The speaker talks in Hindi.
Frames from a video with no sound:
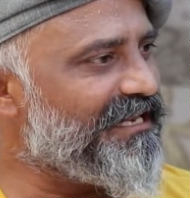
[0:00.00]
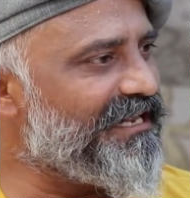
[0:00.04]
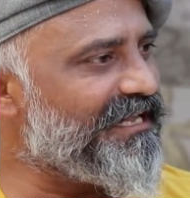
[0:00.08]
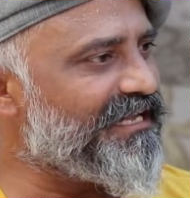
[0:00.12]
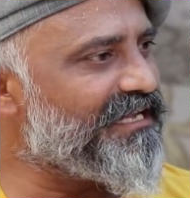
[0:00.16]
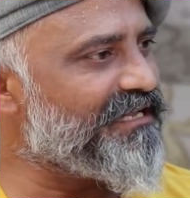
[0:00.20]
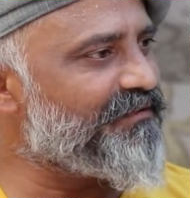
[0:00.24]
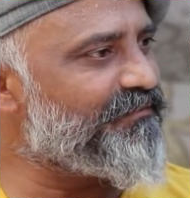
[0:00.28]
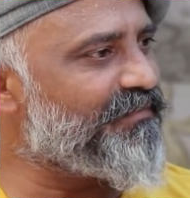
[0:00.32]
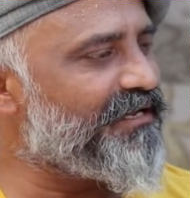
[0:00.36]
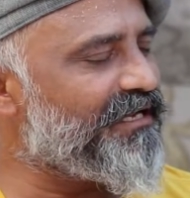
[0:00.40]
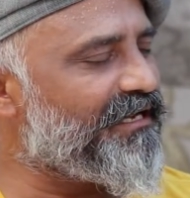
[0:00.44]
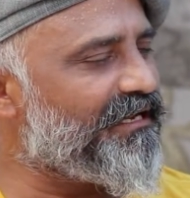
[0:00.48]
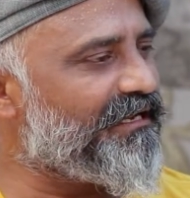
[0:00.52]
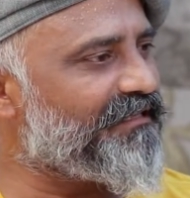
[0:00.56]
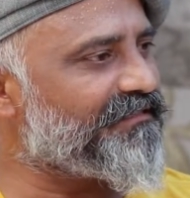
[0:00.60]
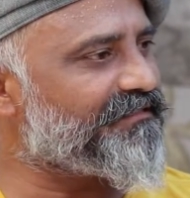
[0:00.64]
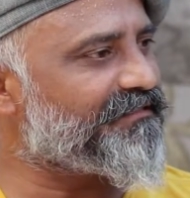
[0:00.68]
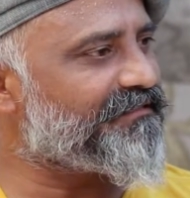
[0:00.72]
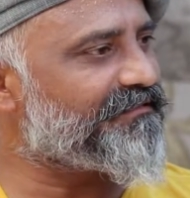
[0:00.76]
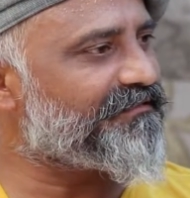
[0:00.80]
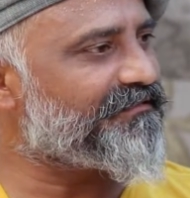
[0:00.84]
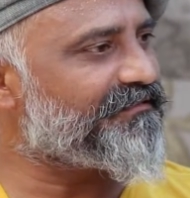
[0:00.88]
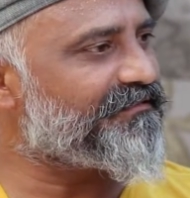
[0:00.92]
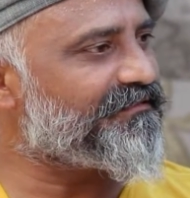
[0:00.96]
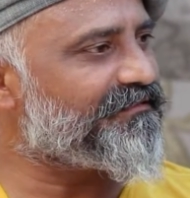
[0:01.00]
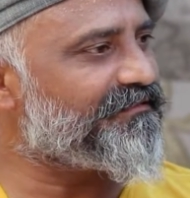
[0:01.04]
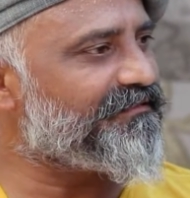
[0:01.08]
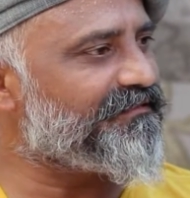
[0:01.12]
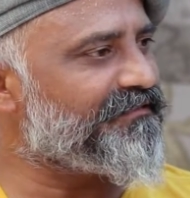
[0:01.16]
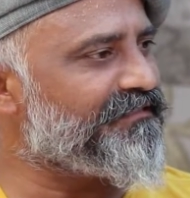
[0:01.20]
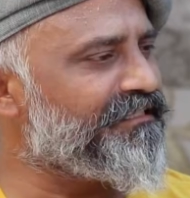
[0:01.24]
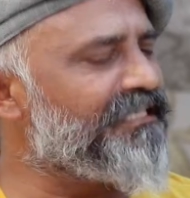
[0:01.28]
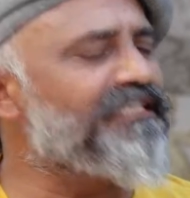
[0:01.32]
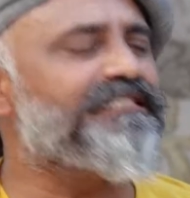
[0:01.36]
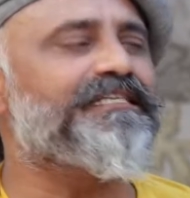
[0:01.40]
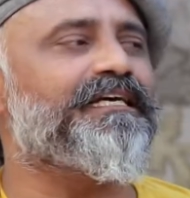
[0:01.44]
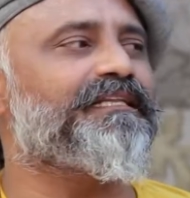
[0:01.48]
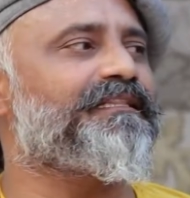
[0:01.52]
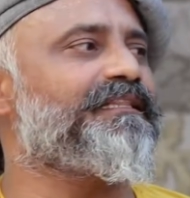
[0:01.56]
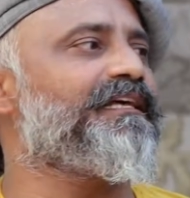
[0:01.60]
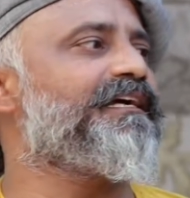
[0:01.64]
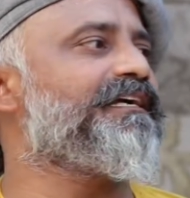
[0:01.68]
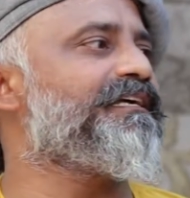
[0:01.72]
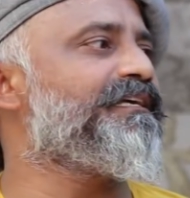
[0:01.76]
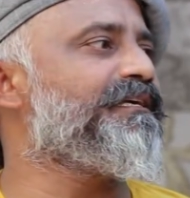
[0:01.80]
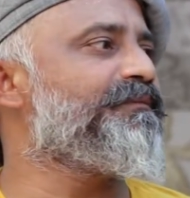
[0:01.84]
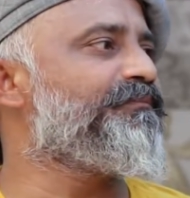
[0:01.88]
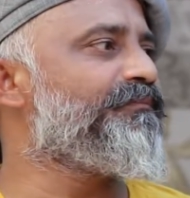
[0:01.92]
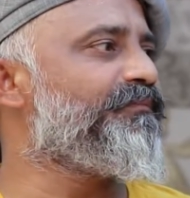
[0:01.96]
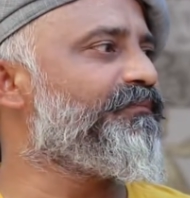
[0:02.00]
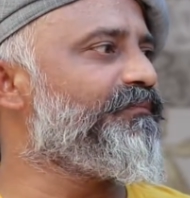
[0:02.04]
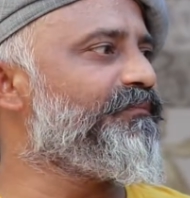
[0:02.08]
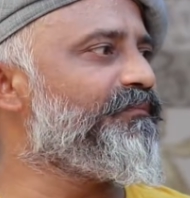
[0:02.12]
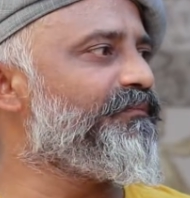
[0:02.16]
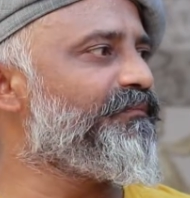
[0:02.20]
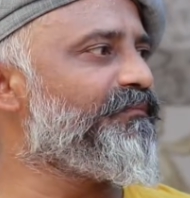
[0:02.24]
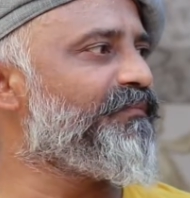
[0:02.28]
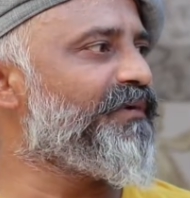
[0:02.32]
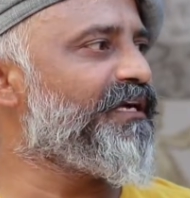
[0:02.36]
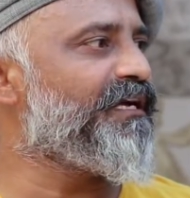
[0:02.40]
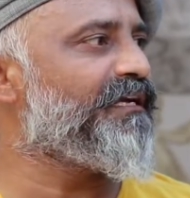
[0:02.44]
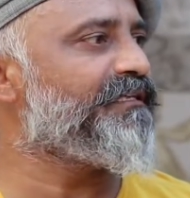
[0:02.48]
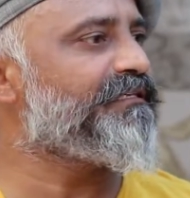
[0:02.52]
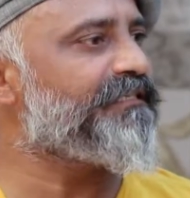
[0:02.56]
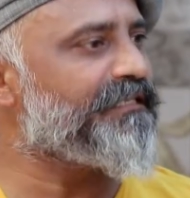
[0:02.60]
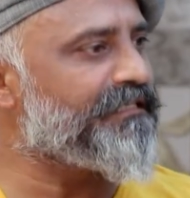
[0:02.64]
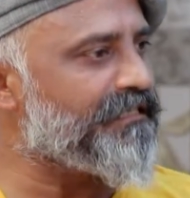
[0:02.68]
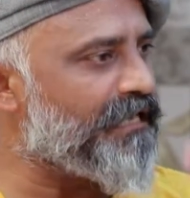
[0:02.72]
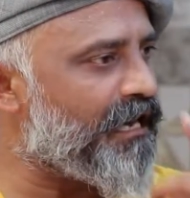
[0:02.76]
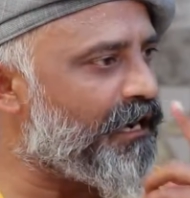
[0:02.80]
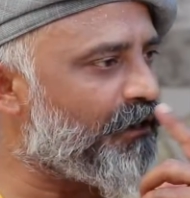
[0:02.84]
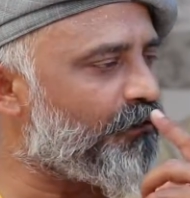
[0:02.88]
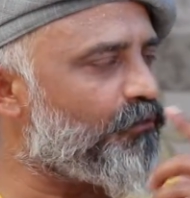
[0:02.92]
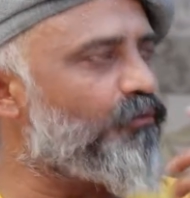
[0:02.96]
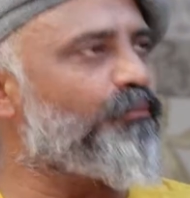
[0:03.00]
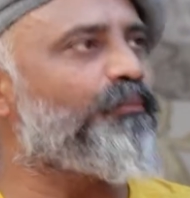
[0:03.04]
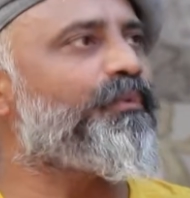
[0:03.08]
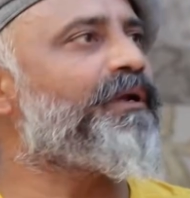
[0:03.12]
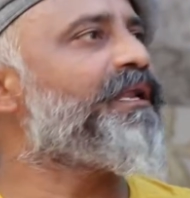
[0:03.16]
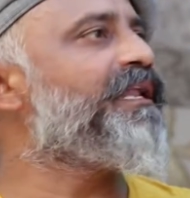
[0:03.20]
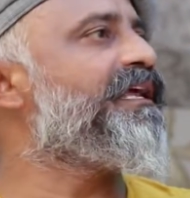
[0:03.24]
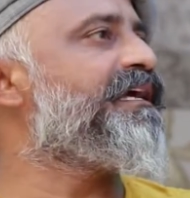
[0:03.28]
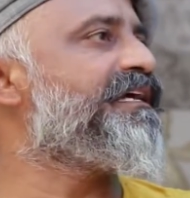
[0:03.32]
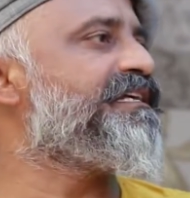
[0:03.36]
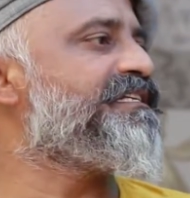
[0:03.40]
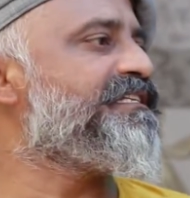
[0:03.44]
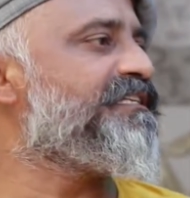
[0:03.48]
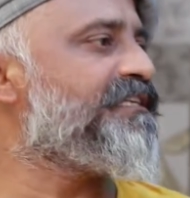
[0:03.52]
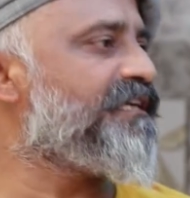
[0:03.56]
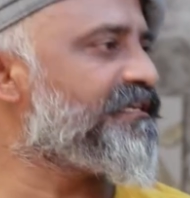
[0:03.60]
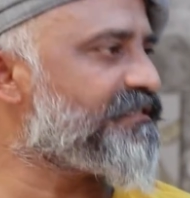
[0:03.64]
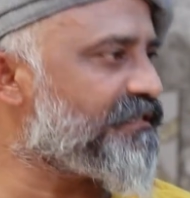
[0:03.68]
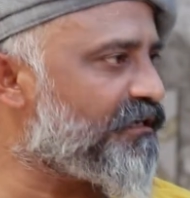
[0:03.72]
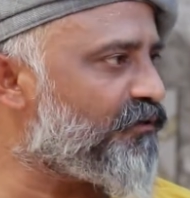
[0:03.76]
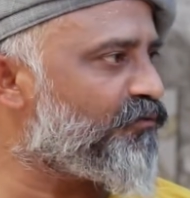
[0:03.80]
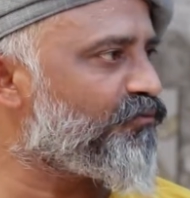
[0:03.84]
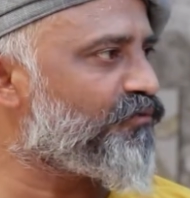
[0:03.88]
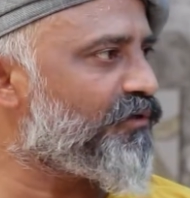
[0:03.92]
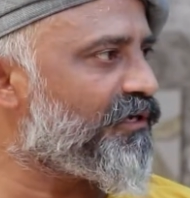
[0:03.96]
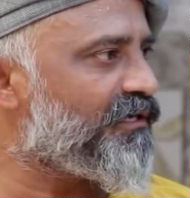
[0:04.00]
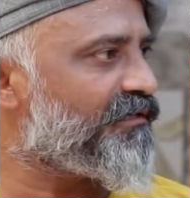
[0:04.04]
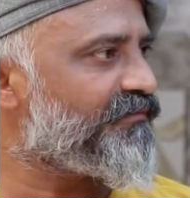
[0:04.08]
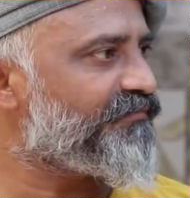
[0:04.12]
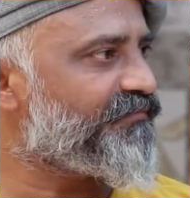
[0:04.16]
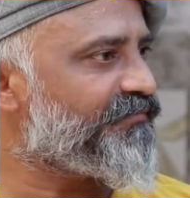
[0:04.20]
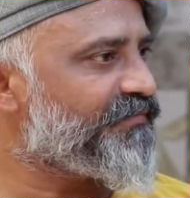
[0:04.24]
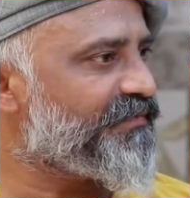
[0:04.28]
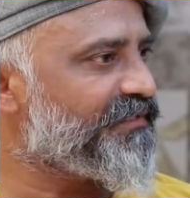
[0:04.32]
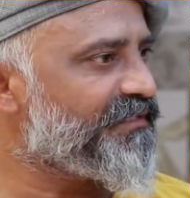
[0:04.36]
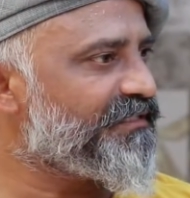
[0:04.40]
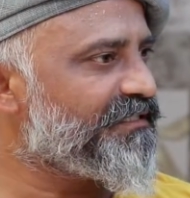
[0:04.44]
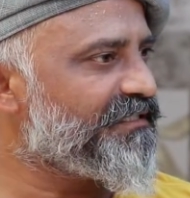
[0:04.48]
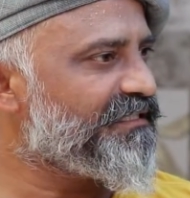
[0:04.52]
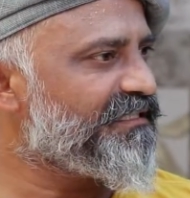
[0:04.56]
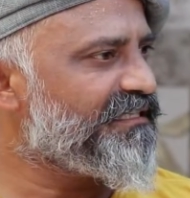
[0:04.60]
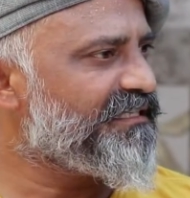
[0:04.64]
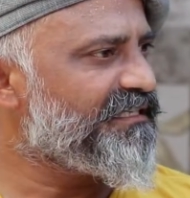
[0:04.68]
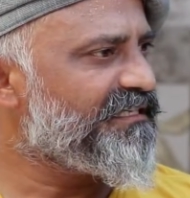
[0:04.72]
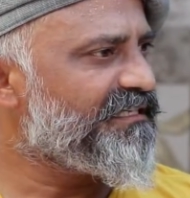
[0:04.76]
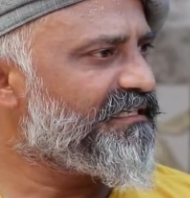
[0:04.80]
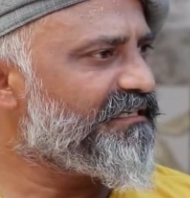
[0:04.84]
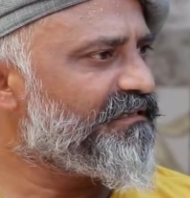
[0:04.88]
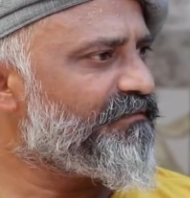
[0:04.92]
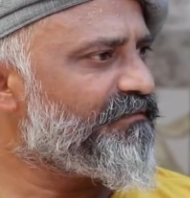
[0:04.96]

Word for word: लेकिन मैं नहीं चाहता कि मैं ये नाप ऊपर लेके जीना चाहूंगा जी